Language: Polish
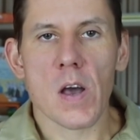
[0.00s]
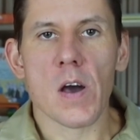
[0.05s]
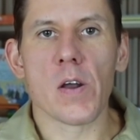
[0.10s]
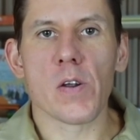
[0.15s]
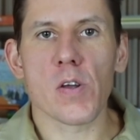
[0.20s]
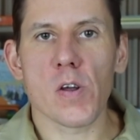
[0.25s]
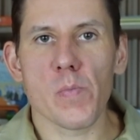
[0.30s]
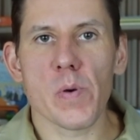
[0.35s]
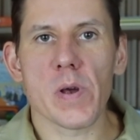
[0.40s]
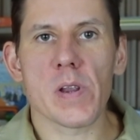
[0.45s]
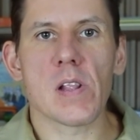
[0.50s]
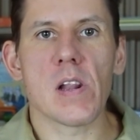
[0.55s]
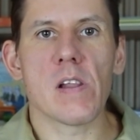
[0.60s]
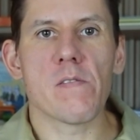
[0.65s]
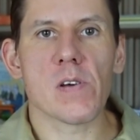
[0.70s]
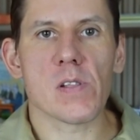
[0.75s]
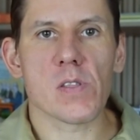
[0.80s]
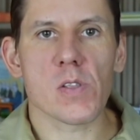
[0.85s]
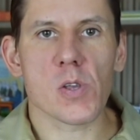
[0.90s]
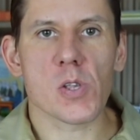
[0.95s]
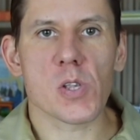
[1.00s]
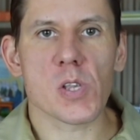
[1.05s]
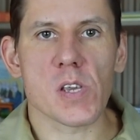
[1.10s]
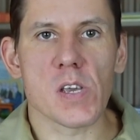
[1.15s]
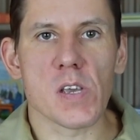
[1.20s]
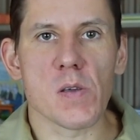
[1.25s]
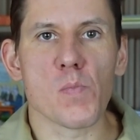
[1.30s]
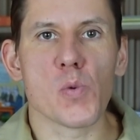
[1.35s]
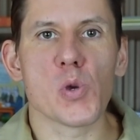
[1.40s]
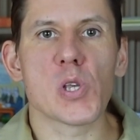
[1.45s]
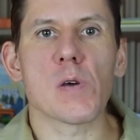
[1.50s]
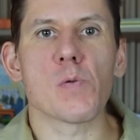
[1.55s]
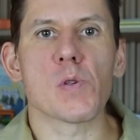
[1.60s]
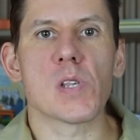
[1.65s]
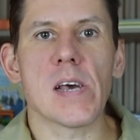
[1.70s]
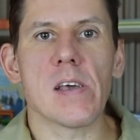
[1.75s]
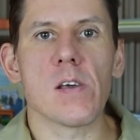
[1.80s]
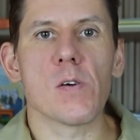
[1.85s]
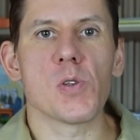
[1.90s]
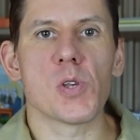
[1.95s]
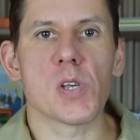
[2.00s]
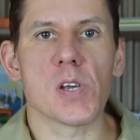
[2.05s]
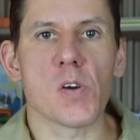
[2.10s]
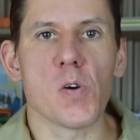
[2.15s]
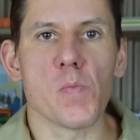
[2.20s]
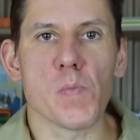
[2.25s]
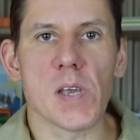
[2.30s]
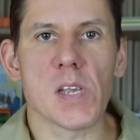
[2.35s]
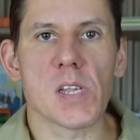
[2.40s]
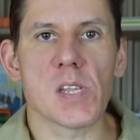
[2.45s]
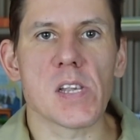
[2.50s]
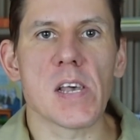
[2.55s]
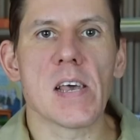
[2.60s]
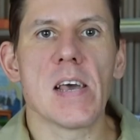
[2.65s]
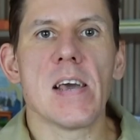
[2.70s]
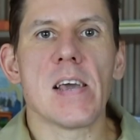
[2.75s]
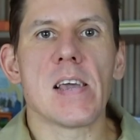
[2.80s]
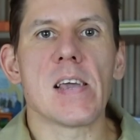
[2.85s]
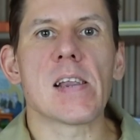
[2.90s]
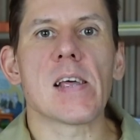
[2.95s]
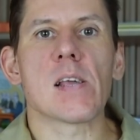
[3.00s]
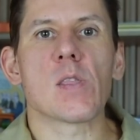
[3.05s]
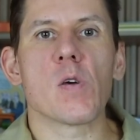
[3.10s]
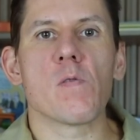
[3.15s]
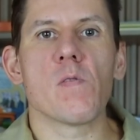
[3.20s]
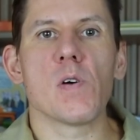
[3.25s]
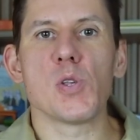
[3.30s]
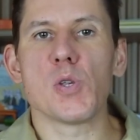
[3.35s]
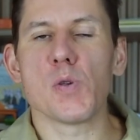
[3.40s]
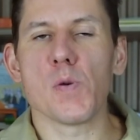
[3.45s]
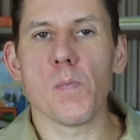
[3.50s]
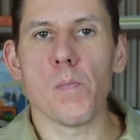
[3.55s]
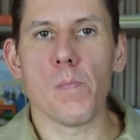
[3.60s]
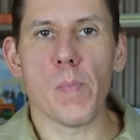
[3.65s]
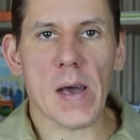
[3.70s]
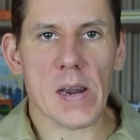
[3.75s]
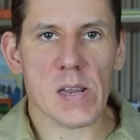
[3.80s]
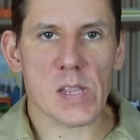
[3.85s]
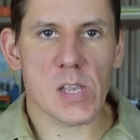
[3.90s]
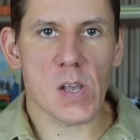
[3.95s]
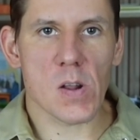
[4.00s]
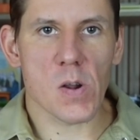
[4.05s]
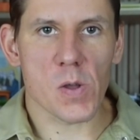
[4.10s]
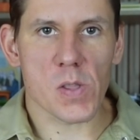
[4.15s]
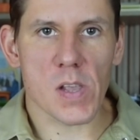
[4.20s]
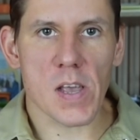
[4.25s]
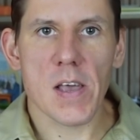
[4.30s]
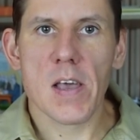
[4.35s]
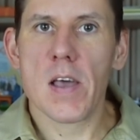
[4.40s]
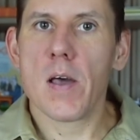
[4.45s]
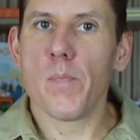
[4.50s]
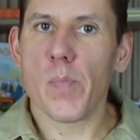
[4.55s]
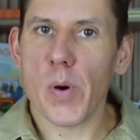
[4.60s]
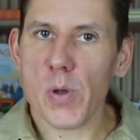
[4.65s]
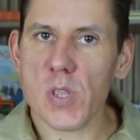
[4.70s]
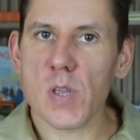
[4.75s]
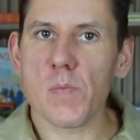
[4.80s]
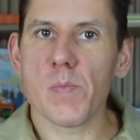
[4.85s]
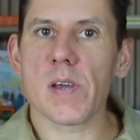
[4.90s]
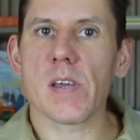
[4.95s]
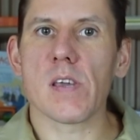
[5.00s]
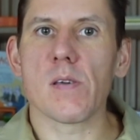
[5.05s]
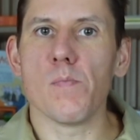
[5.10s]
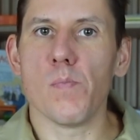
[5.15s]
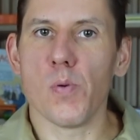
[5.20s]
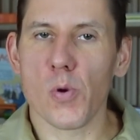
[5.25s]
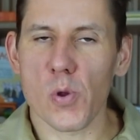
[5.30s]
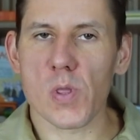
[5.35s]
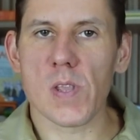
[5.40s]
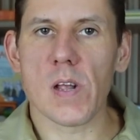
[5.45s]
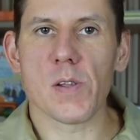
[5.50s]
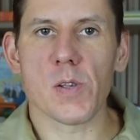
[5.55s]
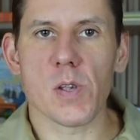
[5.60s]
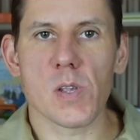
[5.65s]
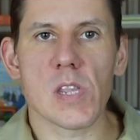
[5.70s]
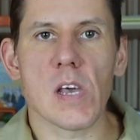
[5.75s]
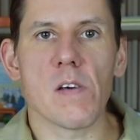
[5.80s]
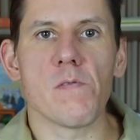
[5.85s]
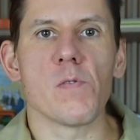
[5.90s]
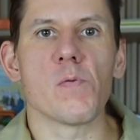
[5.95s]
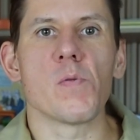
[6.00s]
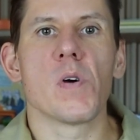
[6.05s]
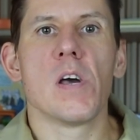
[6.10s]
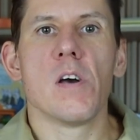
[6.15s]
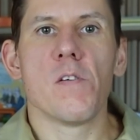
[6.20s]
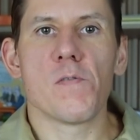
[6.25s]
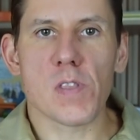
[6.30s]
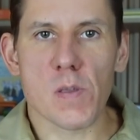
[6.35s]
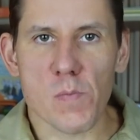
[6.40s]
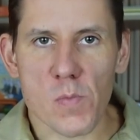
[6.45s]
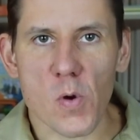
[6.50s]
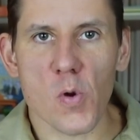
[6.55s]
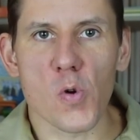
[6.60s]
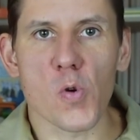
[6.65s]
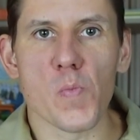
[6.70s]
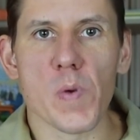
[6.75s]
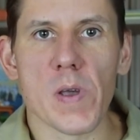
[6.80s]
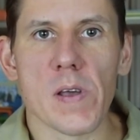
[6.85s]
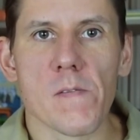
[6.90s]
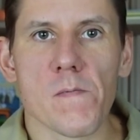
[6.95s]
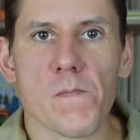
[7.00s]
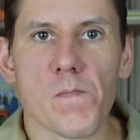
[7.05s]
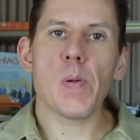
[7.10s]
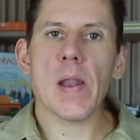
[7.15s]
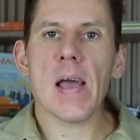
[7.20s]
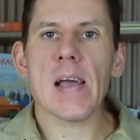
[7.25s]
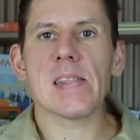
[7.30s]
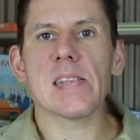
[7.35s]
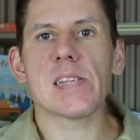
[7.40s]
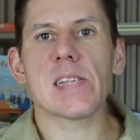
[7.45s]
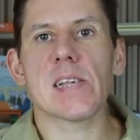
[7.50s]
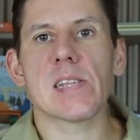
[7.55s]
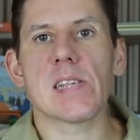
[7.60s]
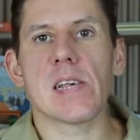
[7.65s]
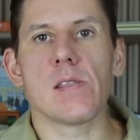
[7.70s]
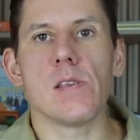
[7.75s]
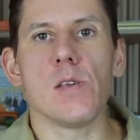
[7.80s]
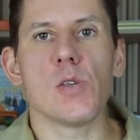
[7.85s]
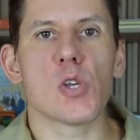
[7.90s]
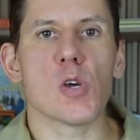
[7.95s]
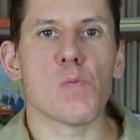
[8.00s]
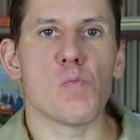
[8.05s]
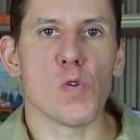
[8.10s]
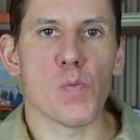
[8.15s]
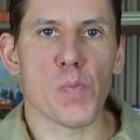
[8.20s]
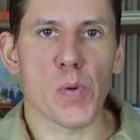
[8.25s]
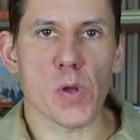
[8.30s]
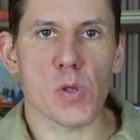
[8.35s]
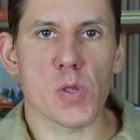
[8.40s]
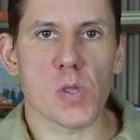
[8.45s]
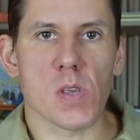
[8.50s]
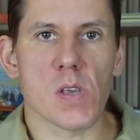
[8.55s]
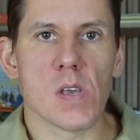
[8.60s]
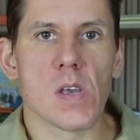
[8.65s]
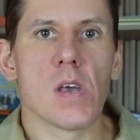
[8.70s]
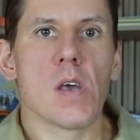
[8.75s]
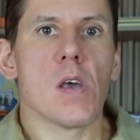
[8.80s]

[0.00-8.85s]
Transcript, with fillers: Robert Lewandowski musiał zająć jego miejsce i ratować Barcelonę po tym, jaki burdel zostawił w tym klubie. Plan zasadniczo był prosty.